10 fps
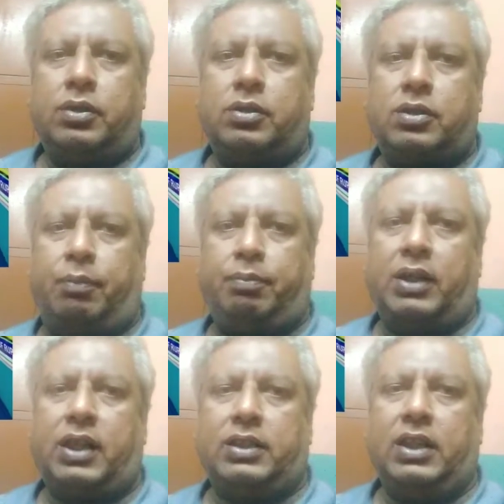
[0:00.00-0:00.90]

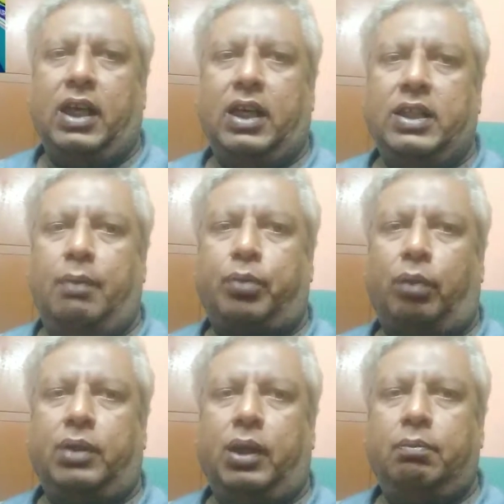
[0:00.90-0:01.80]
सफ़र करते हैं या
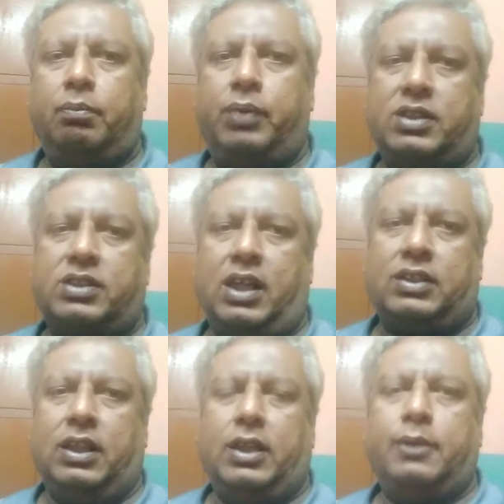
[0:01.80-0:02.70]
प्रॉब्लम फेस
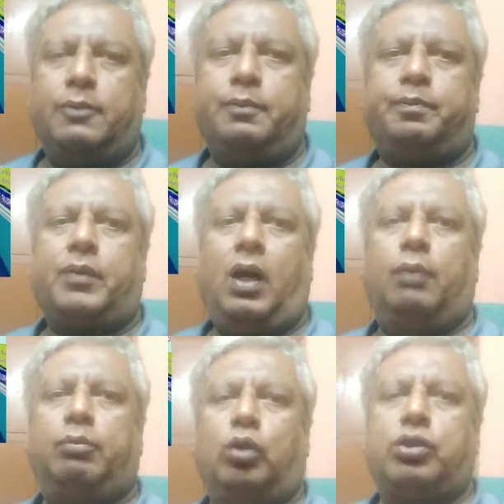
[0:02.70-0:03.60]
करते हैं
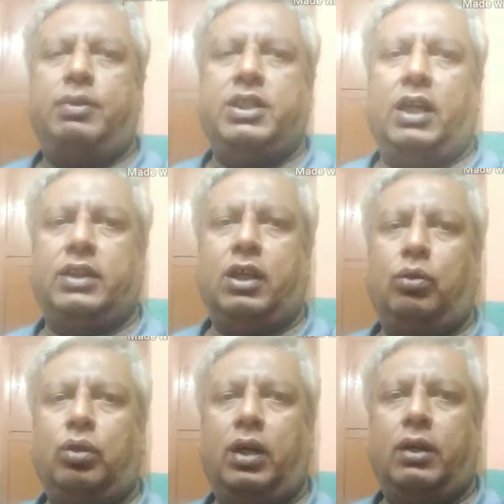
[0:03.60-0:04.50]
आप लोग सभी जानते
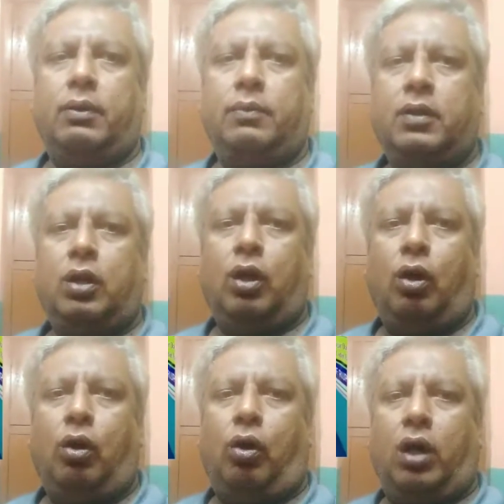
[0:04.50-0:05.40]
होंगे
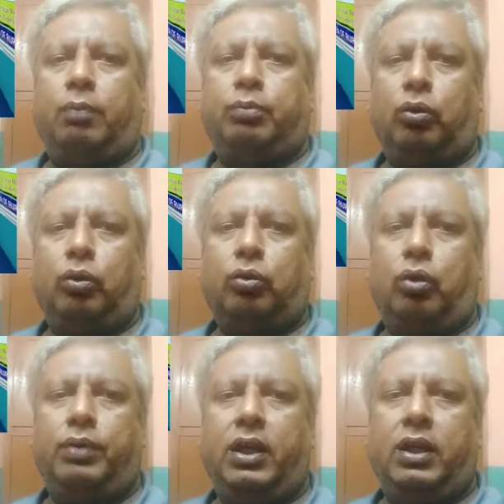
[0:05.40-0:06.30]
और आप लोगों
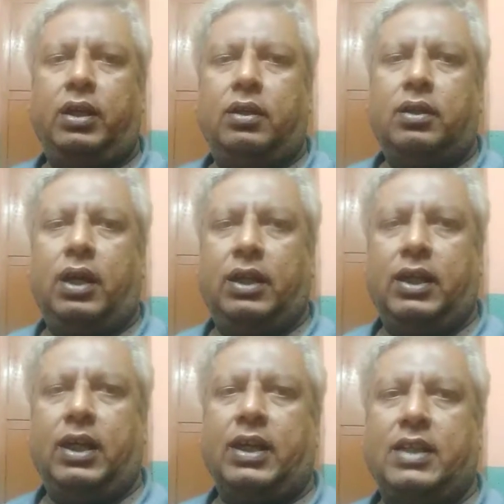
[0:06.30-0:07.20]
को भी
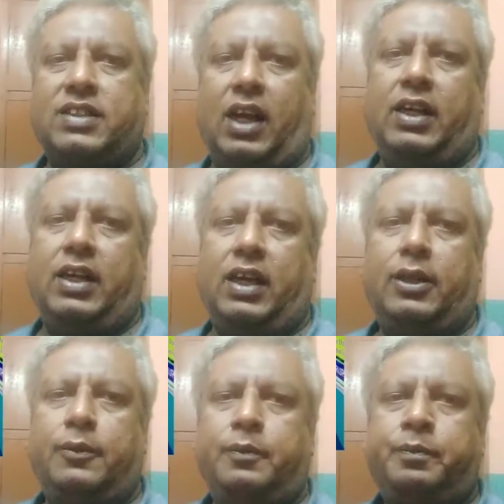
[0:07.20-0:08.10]
अंदर ऐसा ही है
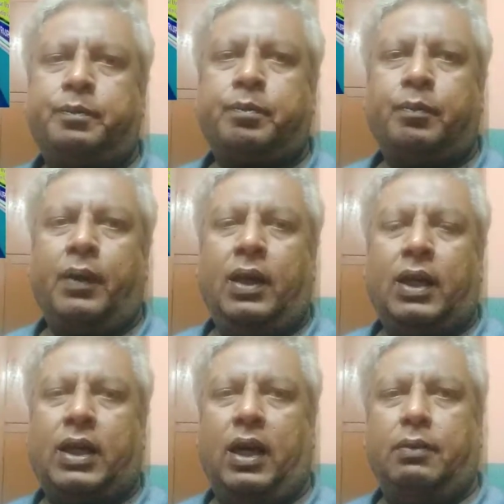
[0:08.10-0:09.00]

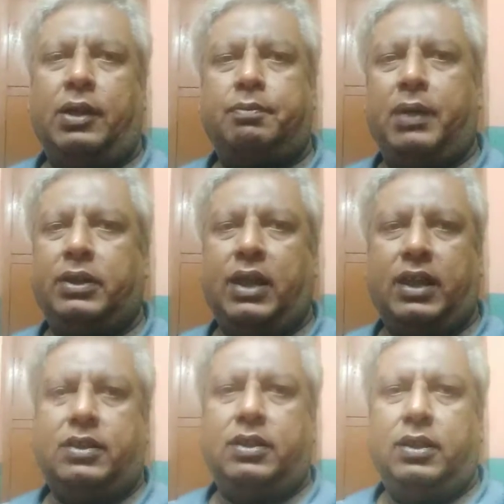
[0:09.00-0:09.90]
करवट में
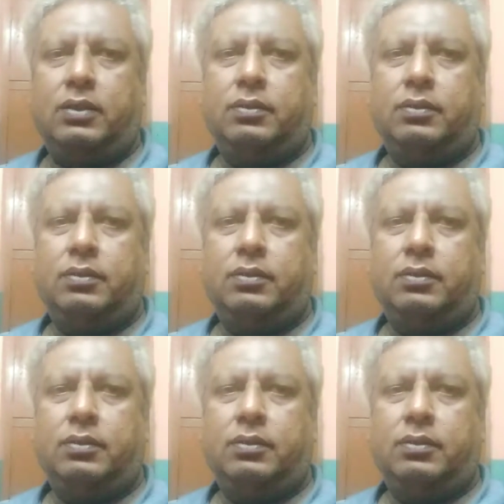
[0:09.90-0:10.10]
दर्द